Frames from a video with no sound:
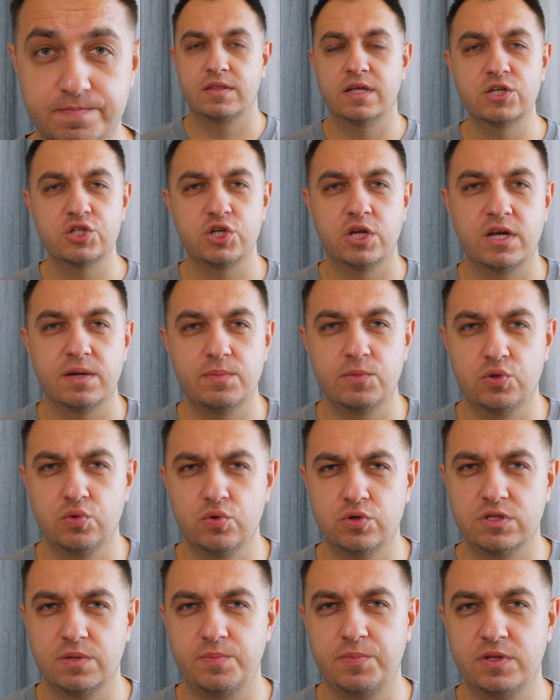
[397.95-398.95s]
Также
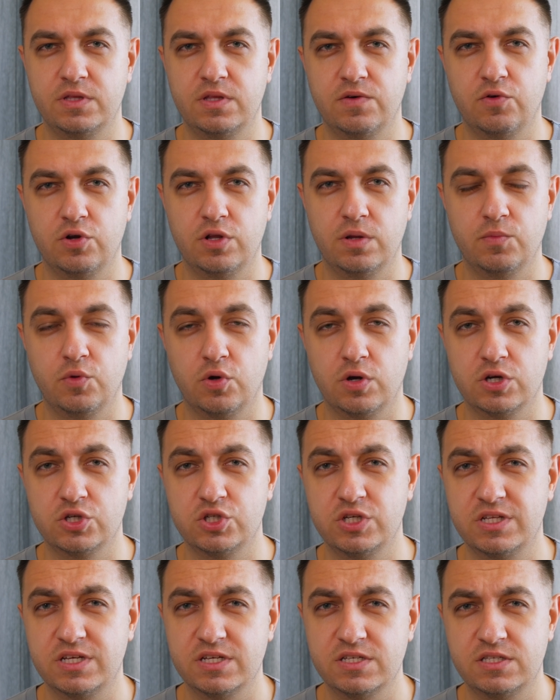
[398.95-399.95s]
рекомендуется пить довольно много
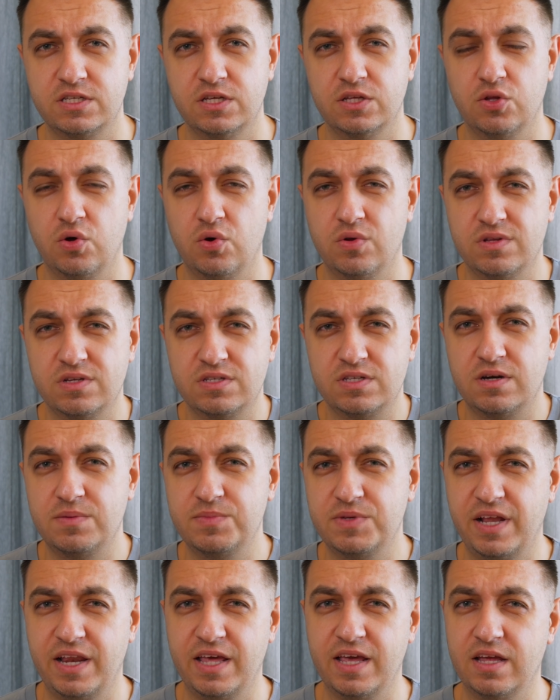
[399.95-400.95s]
жидкости, но на
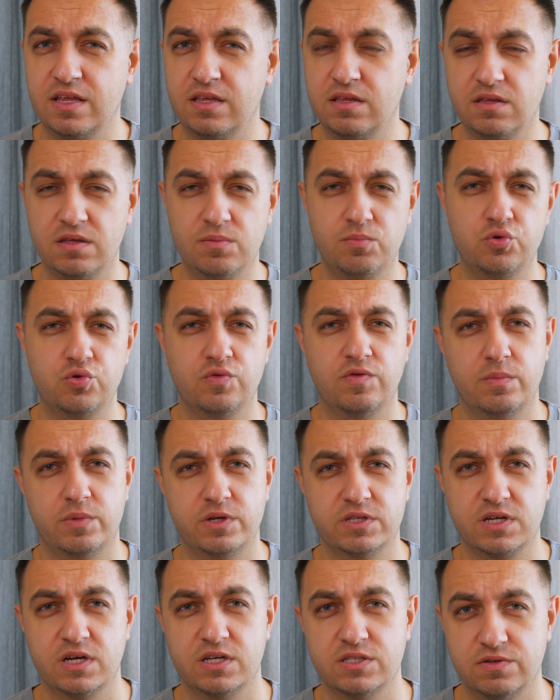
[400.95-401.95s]
самом деле я не буду вам
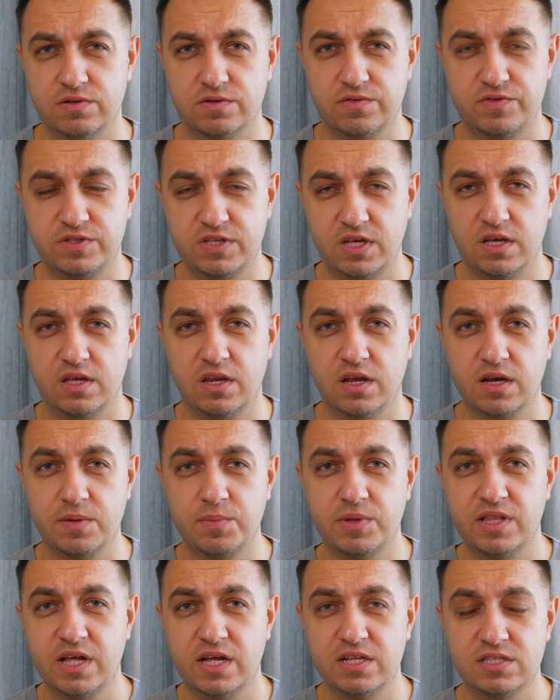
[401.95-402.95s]
рассказывать все
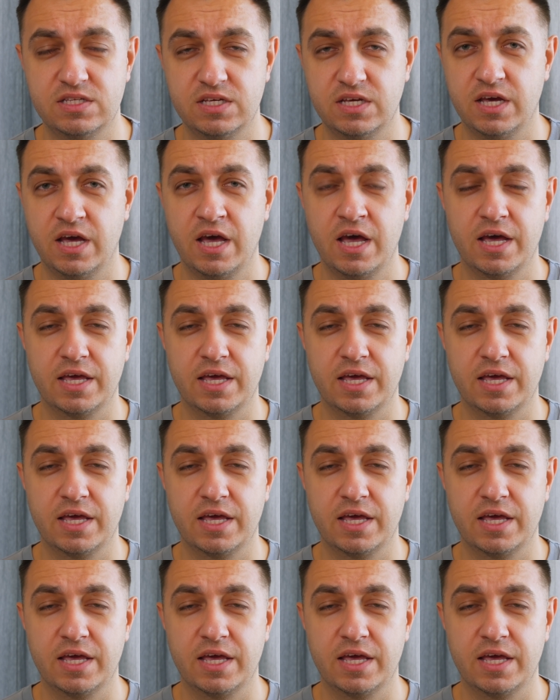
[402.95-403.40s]
рекомендации,